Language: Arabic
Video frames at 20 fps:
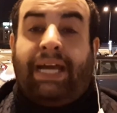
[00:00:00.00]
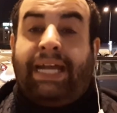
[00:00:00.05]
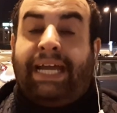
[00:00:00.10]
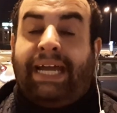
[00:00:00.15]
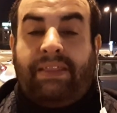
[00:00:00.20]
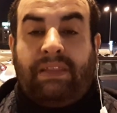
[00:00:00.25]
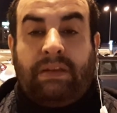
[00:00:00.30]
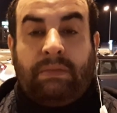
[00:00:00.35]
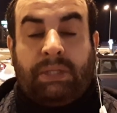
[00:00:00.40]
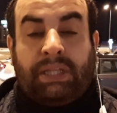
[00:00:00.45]
على
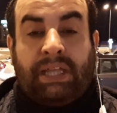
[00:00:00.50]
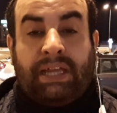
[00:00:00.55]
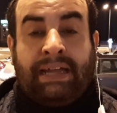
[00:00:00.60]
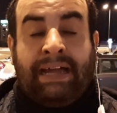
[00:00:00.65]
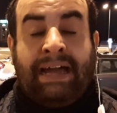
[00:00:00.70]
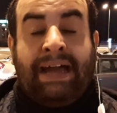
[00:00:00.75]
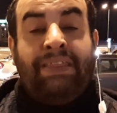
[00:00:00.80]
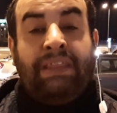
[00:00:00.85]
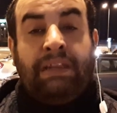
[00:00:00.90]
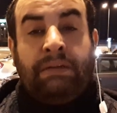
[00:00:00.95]
هذه
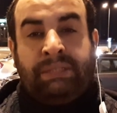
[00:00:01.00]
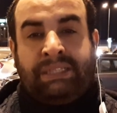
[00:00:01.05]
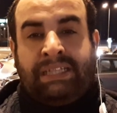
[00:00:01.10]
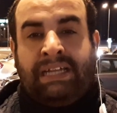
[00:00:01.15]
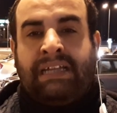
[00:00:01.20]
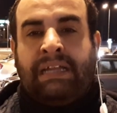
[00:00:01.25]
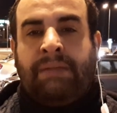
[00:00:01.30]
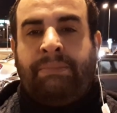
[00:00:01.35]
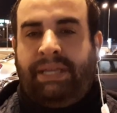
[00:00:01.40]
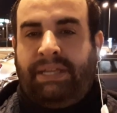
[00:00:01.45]
البطاقة هذه
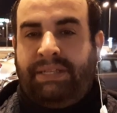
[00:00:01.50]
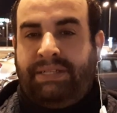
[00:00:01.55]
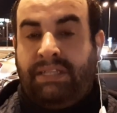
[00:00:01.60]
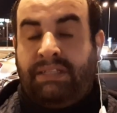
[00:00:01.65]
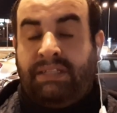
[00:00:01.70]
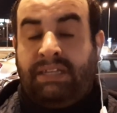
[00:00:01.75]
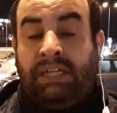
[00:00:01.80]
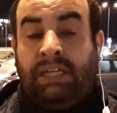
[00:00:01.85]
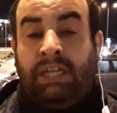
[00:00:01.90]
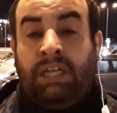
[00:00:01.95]
البطاقة
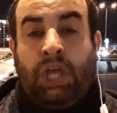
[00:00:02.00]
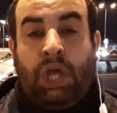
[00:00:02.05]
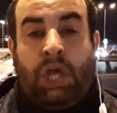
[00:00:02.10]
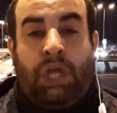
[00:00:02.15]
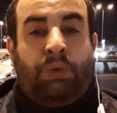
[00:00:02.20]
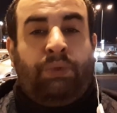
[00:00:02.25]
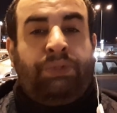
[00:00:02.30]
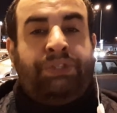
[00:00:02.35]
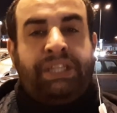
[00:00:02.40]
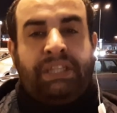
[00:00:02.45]
ميزتها
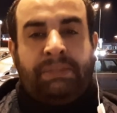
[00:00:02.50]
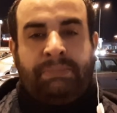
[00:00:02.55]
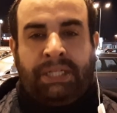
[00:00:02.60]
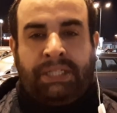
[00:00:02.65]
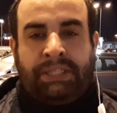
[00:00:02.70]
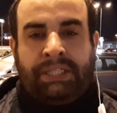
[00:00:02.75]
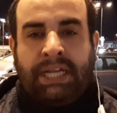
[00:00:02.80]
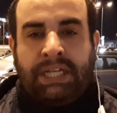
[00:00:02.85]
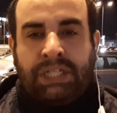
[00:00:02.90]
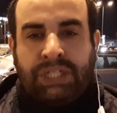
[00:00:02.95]
أنه أنت إذا
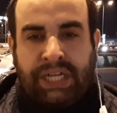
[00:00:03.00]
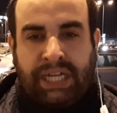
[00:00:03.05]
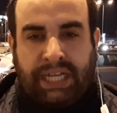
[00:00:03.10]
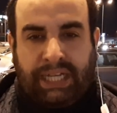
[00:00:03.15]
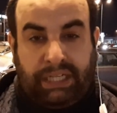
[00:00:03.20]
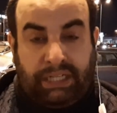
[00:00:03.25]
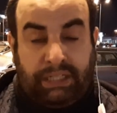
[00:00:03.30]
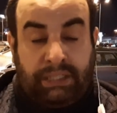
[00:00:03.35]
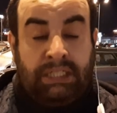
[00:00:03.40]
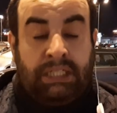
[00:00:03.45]
بتحتاج
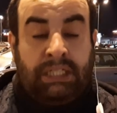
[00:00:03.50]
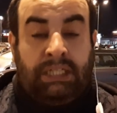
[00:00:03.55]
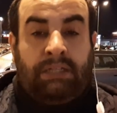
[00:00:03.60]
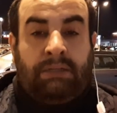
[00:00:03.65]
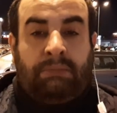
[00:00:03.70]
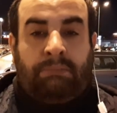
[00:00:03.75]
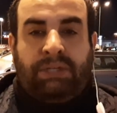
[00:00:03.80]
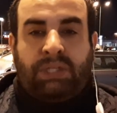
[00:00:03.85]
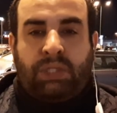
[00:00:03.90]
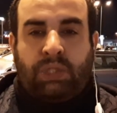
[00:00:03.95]
شغلة
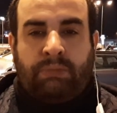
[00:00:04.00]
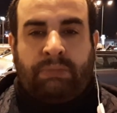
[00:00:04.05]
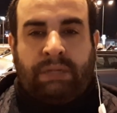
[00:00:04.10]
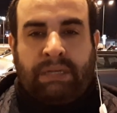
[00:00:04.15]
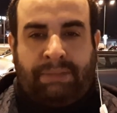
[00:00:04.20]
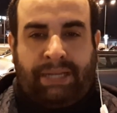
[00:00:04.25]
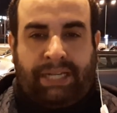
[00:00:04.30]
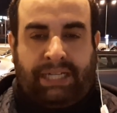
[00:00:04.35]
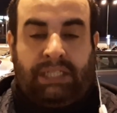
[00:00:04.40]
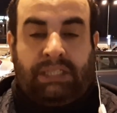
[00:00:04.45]
من السوبر
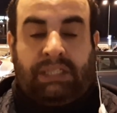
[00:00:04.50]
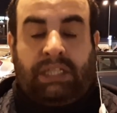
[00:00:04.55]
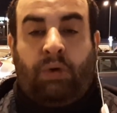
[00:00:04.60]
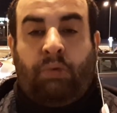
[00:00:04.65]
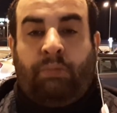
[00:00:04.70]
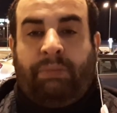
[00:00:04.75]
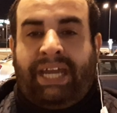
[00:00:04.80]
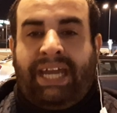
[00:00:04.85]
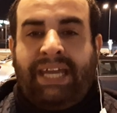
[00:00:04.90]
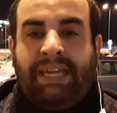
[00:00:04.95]
ماركت أو
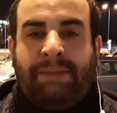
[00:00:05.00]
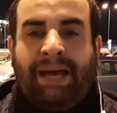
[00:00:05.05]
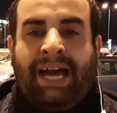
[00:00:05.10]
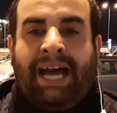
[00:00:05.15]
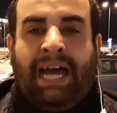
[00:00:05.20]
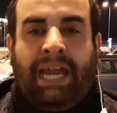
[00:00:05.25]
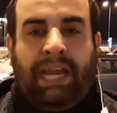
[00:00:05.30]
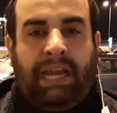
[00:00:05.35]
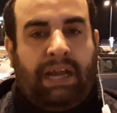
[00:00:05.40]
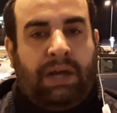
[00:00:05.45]
من أي
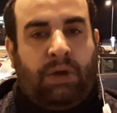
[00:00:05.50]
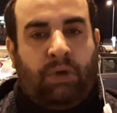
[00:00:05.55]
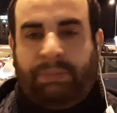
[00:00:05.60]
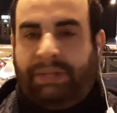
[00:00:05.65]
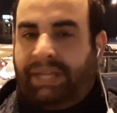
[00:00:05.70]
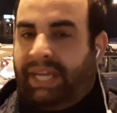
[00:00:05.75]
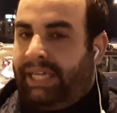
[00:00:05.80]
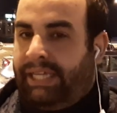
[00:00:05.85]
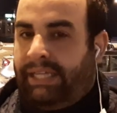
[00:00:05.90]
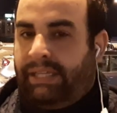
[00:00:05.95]
محل أو
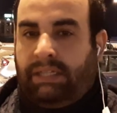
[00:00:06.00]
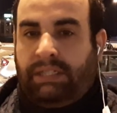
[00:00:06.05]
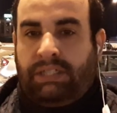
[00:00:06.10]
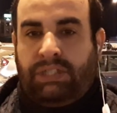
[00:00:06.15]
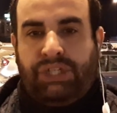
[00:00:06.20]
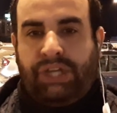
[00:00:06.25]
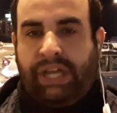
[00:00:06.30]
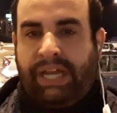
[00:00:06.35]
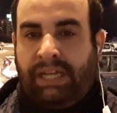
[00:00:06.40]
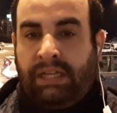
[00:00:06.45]
من أي
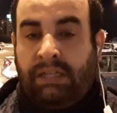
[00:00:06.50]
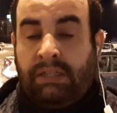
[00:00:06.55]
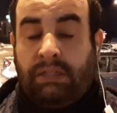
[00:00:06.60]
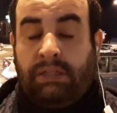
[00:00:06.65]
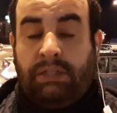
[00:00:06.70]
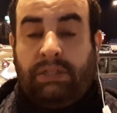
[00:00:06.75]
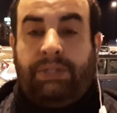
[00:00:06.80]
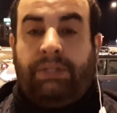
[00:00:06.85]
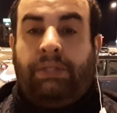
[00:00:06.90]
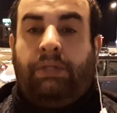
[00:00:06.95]
جهة
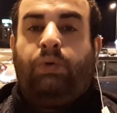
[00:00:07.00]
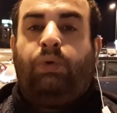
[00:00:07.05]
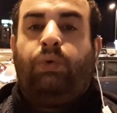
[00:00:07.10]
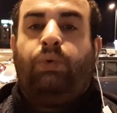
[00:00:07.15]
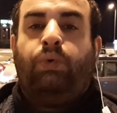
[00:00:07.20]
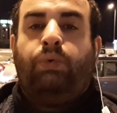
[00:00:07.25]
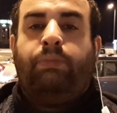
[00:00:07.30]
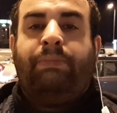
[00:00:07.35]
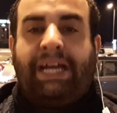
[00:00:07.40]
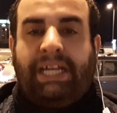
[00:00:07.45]

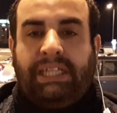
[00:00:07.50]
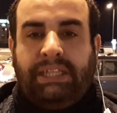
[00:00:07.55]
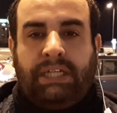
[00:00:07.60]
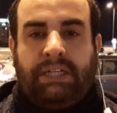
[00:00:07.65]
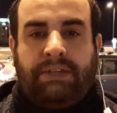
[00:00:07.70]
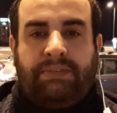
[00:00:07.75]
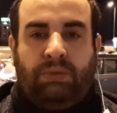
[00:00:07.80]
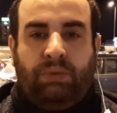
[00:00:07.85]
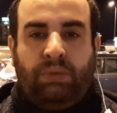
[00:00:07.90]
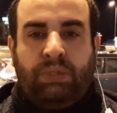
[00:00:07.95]
وما
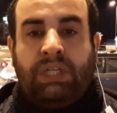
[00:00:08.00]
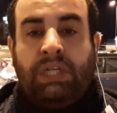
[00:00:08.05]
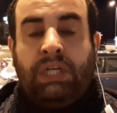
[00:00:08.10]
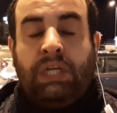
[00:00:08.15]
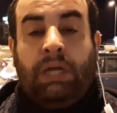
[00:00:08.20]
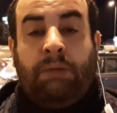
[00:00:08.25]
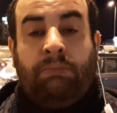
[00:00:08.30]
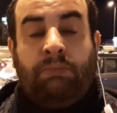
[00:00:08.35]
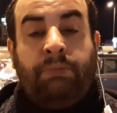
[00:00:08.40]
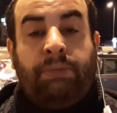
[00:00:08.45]
عندك فلوس
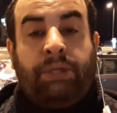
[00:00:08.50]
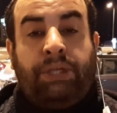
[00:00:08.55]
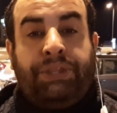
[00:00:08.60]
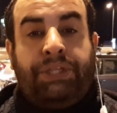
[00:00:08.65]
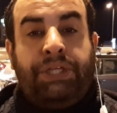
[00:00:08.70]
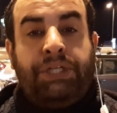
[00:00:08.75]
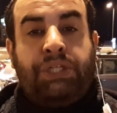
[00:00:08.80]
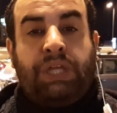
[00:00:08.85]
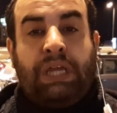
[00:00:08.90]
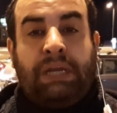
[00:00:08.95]
ممكن
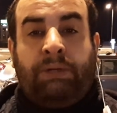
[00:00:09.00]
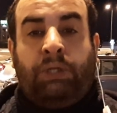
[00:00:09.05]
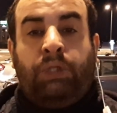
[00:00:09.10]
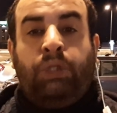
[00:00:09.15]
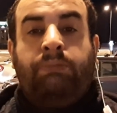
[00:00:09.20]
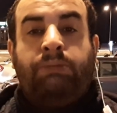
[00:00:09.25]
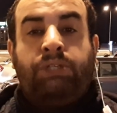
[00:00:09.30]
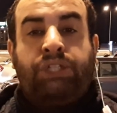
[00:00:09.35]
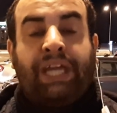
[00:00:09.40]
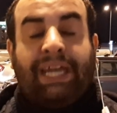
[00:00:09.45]
تشتري من
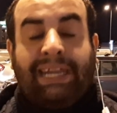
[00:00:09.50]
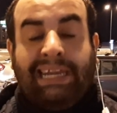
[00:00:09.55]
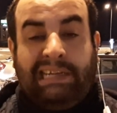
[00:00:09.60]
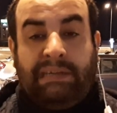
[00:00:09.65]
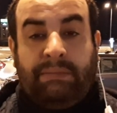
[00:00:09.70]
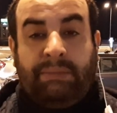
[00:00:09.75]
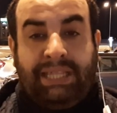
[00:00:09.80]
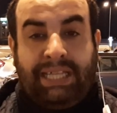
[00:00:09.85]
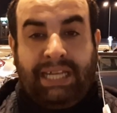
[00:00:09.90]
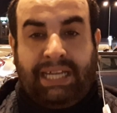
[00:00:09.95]
عندهم الشغل
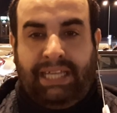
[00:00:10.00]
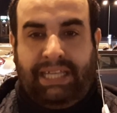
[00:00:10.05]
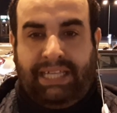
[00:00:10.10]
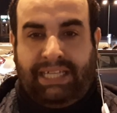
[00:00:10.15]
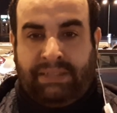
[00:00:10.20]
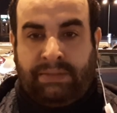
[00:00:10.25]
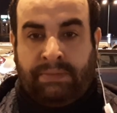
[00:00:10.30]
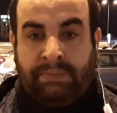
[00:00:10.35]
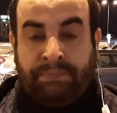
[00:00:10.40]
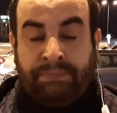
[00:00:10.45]
اللي بدك
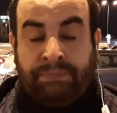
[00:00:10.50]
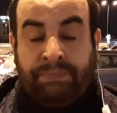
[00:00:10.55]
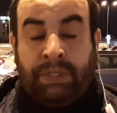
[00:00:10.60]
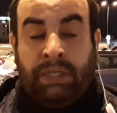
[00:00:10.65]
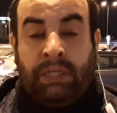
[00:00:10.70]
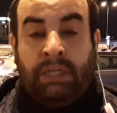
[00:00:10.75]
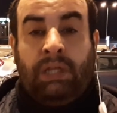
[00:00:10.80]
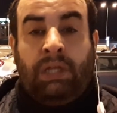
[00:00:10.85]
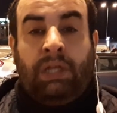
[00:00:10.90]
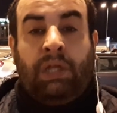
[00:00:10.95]
إياه
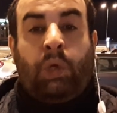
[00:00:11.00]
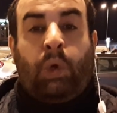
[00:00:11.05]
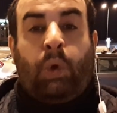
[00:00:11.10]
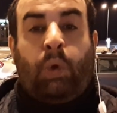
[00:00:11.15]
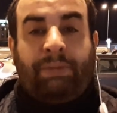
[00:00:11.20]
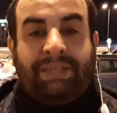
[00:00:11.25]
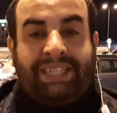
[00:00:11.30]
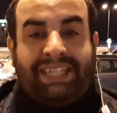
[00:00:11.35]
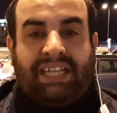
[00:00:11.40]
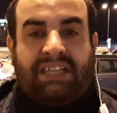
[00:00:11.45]

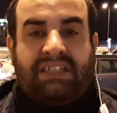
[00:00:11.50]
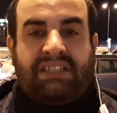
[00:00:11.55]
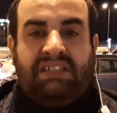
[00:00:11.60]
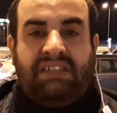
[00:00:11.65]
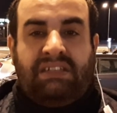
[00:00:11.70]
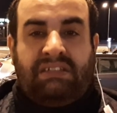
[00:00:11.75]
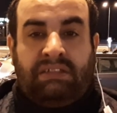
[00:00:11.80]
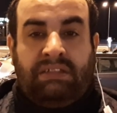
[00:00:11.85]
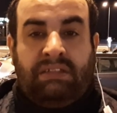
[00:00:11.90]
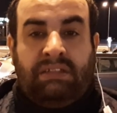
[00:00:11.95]

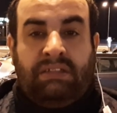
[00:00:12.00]
وبالتقسيط